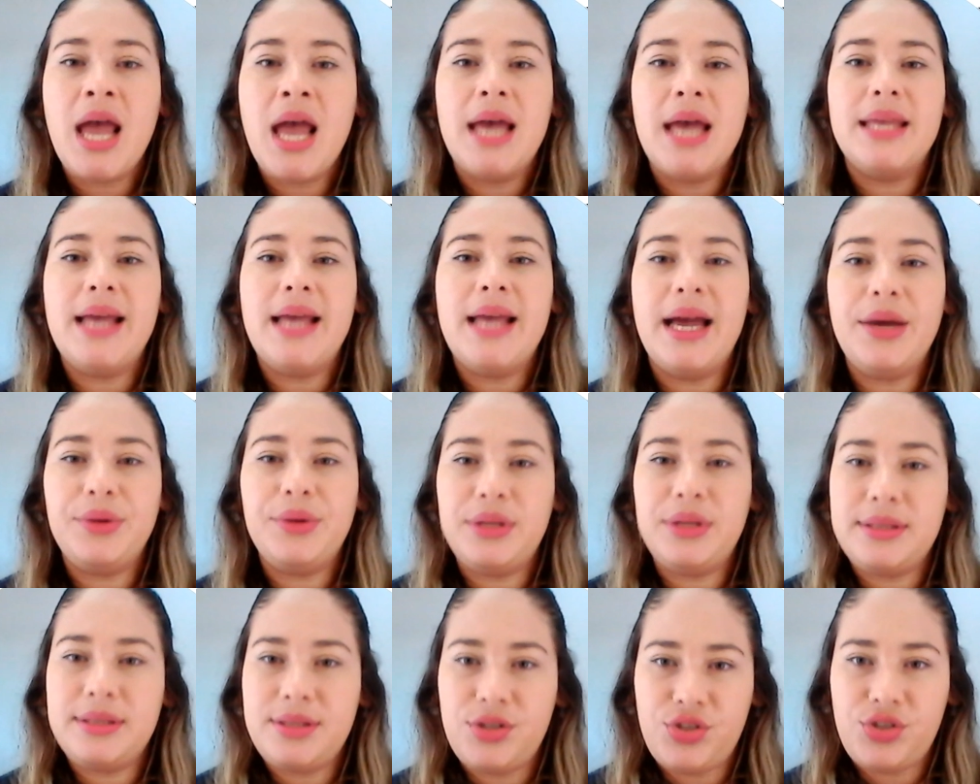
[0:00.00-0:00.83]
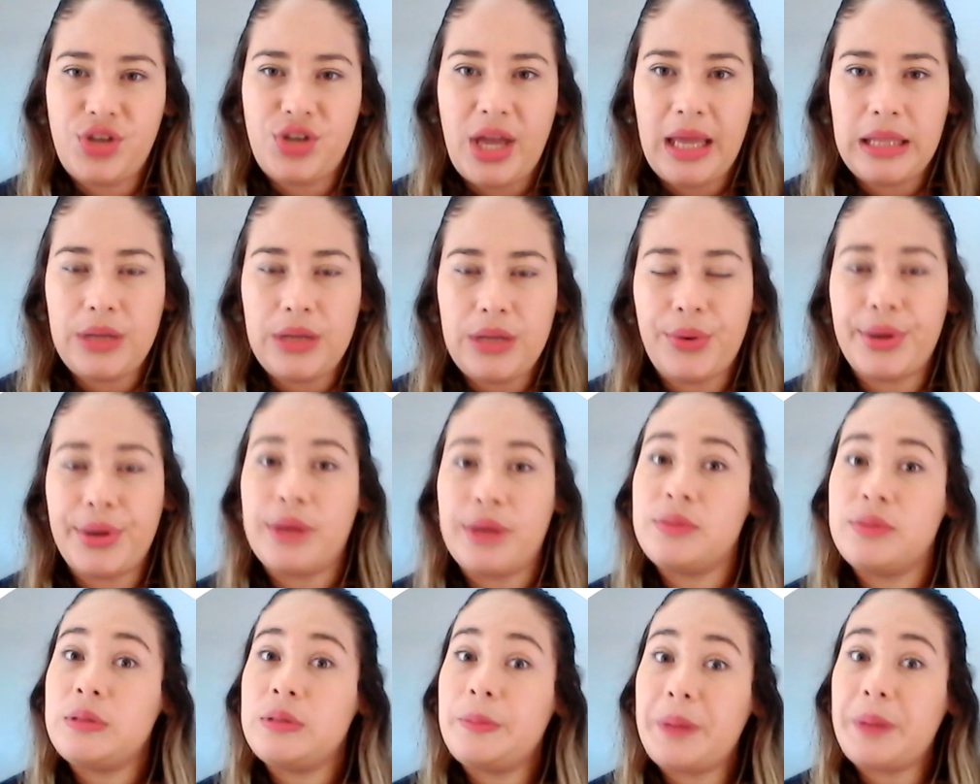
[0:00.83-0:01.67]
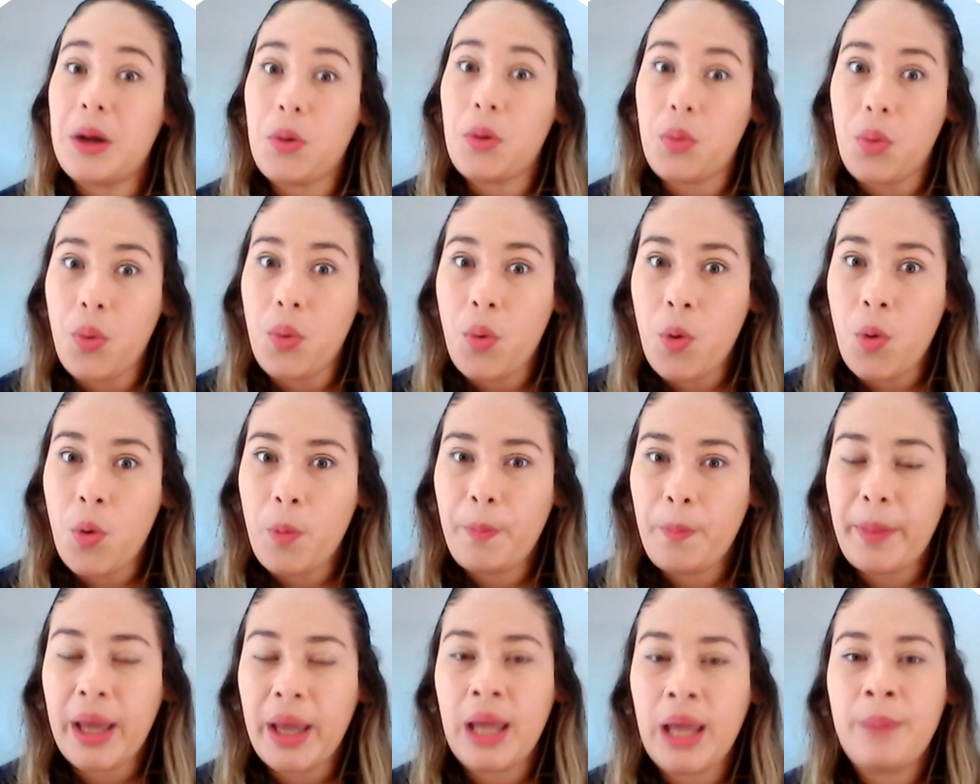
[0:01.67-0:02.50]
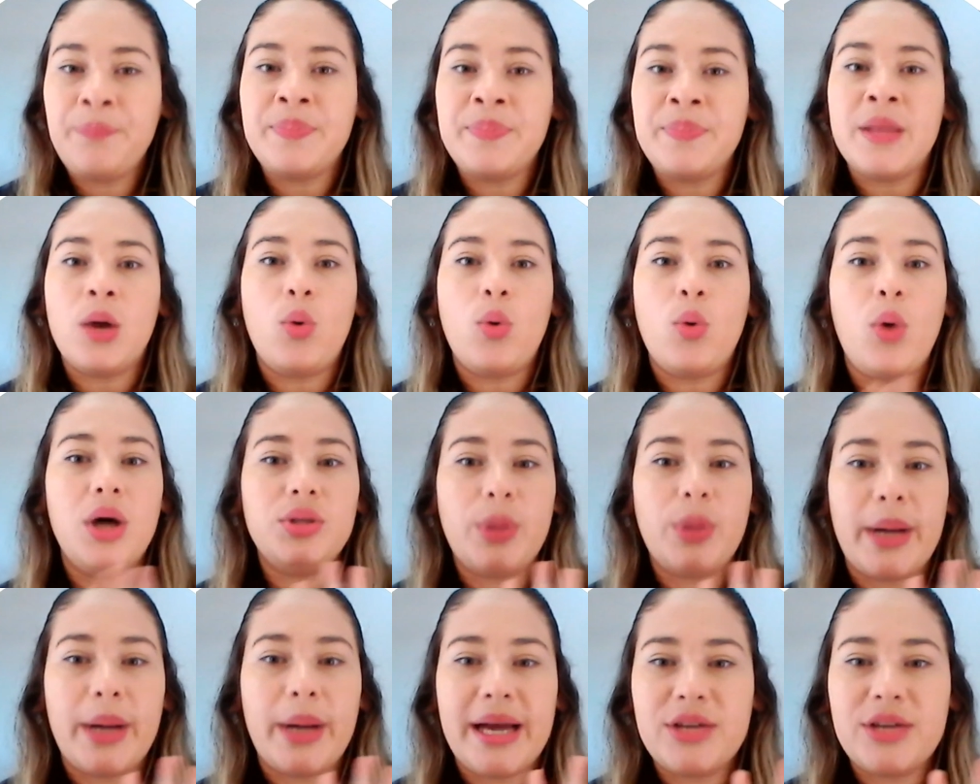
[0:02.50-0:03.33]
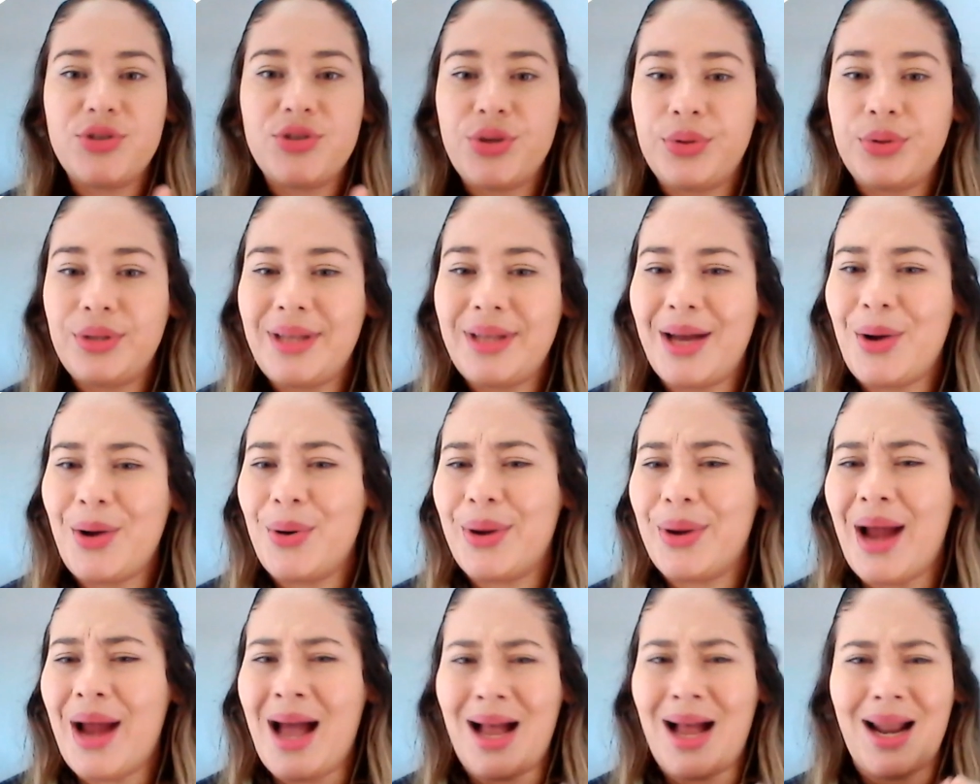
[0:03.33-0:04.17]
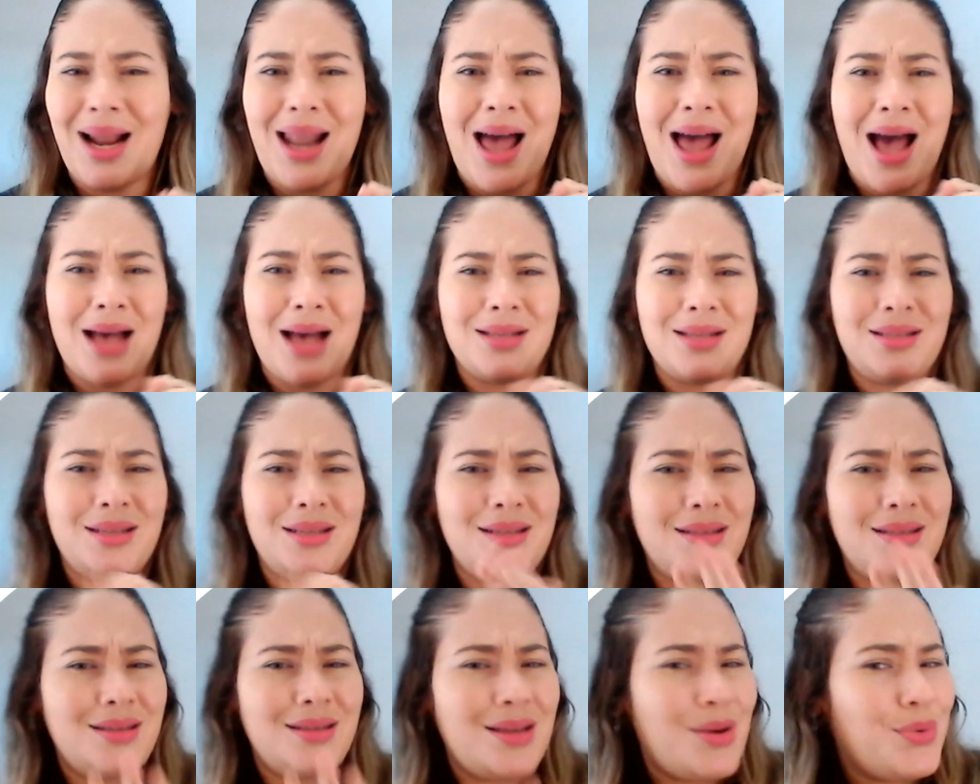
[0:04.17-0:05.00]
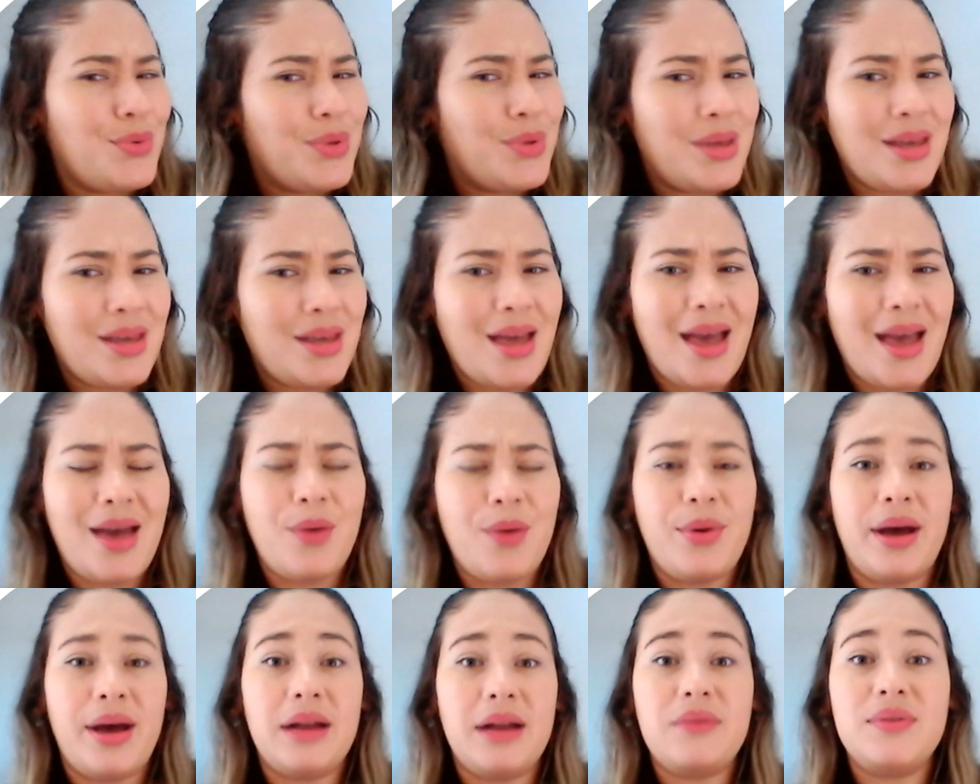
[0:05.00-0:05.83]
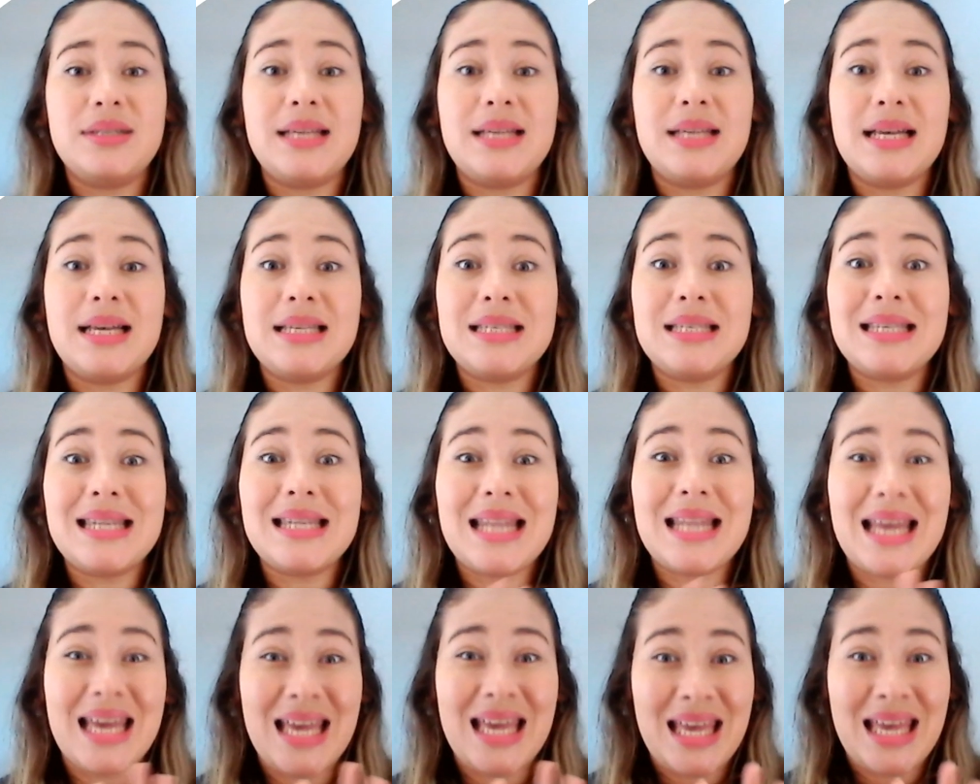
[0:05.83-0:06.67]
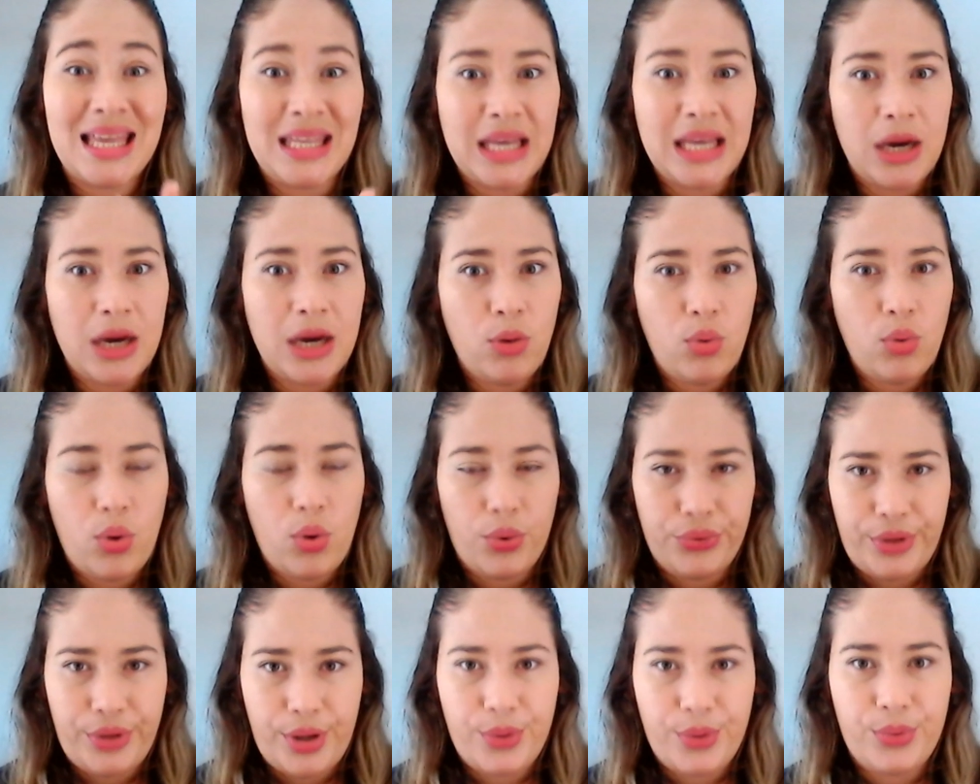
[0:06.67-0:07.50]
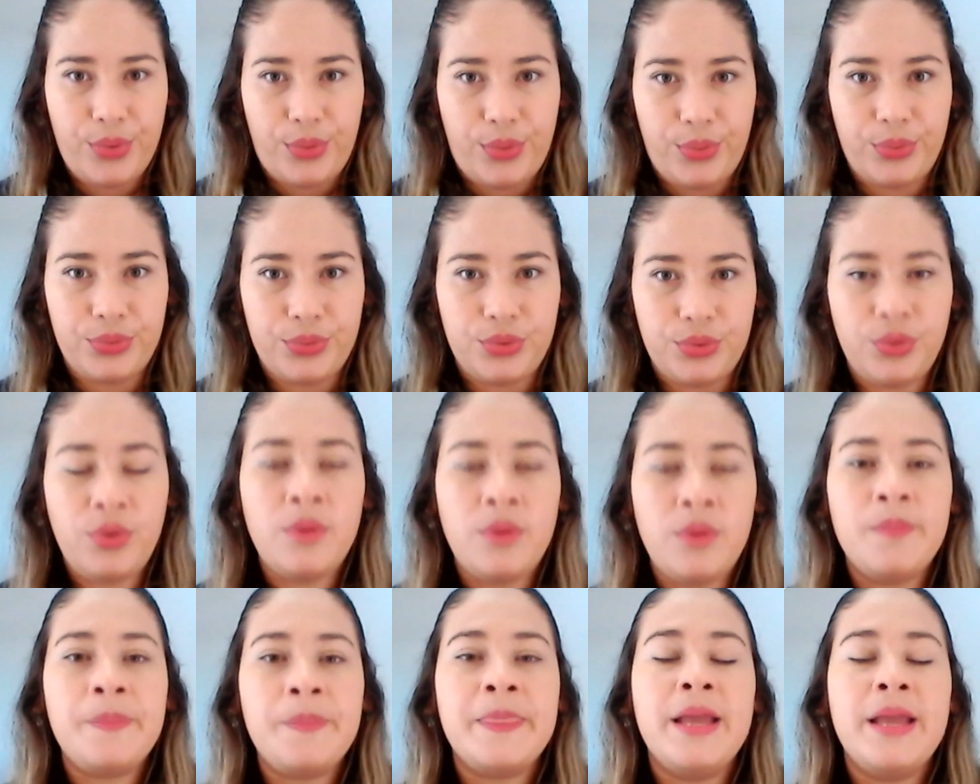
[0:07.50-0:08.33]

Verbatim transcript: E aí eu disse, gente, ó, não se preocupem quanto à questão de decorar a classe, de ser o que é. Eu quero que vocês leiam o conteúdo.